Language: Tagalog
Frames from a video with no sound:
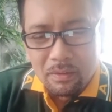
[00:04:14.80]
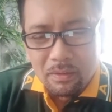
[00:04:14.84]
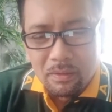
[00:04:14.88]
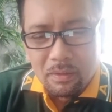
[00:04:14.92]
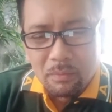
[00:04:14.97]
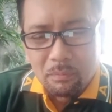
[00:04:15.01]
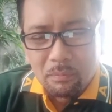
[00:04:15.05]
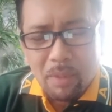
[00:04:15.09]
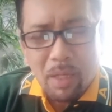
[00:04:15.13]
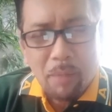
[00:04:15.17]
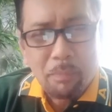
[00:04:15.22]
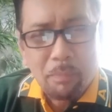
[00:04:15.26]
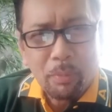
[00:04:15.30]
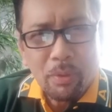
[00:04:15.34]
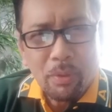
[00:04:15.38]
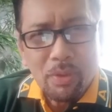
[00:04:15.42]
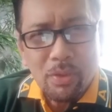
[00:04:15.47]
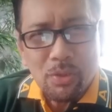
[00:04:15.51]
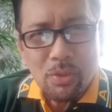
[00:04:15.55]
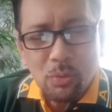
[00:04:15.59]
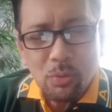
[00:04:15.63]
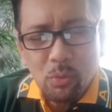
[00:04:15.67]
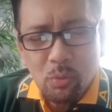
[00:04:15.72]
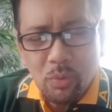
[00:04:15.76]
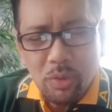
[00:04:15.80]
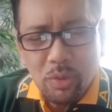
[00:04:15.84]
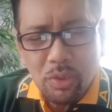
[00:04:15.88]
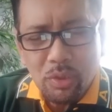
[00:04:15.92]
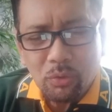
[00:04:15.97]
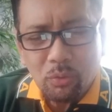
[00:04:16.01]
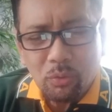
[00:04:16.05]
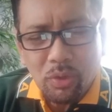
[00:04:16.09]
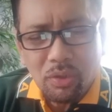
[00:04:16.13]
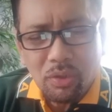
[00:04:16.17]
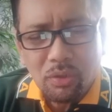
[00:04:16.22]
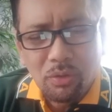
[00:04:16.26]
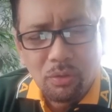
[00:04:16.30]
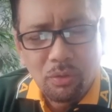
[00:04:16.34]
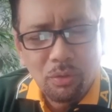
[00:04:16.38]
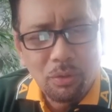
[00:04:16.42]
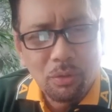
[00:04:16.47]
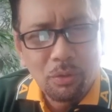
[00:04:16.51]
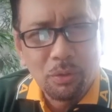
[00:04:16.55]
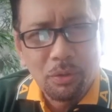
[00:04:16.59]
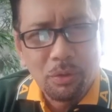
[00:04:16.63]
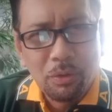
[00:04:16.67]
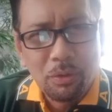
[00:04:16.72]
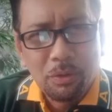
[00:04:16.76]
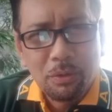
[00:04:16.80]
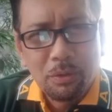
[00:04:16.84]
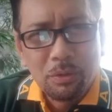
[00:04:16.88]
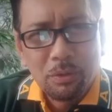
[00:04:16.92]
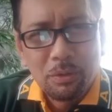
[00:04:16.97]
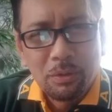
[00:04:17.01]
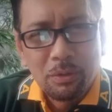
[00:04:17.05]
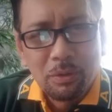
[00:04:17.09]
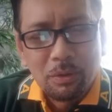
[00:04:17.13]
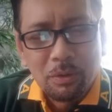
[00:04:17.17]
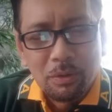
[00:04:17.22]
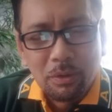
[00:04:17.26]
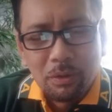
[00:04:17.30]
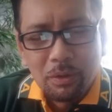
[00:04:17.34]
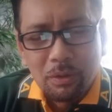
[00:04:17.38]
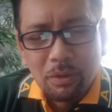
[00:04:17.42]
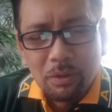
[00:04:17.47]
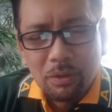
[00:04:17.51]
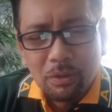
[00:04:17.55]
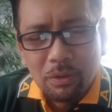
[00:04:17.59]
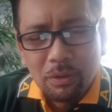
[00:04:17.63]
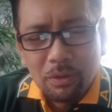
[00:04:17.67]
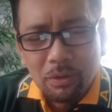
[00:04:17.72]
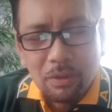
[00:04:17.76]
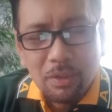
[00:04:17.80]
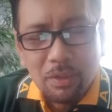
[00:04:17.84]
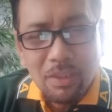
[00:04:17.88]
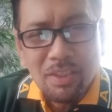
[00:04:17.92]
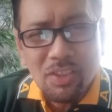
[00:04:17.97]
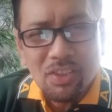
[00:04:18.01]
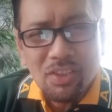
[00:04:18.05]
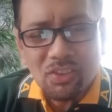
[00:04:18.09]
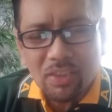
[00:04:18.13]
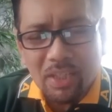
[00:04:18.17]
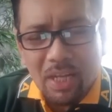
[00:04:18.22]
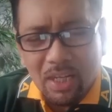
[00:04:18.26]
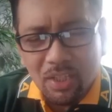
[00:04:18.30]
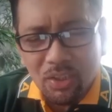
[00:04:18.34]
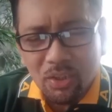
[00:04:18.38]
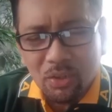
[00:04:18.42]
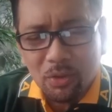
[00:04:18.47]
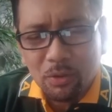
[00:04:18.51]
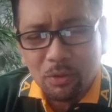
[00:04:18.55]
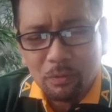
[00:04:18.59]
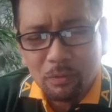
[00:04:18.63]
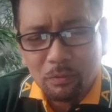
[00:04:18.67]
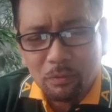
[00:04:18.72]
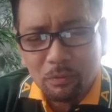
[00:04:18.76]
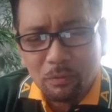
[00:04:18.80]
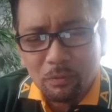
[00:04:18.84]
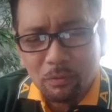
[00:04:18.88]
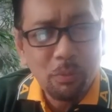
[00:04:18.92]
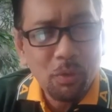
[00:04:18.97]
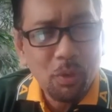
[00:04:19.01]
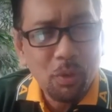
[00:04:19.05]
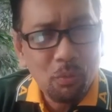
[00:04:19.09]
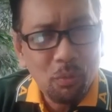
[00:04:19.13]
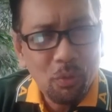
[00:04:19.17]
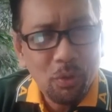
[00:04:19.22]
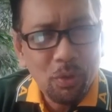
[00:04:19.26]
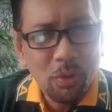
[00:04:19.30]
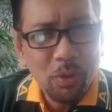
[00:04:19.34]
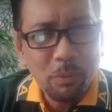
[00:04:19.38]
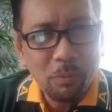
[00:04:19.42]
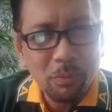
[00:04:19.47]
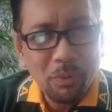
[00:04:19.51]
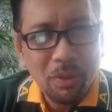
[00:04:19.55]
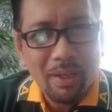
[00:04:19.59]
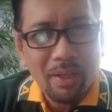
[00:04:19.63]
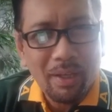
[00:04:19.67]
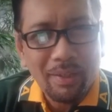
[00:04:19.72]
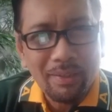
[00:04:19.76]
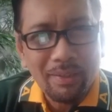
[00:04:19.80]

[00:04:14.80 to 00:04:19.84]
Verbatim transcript: By pursuing to ignore instruction from the Word of God,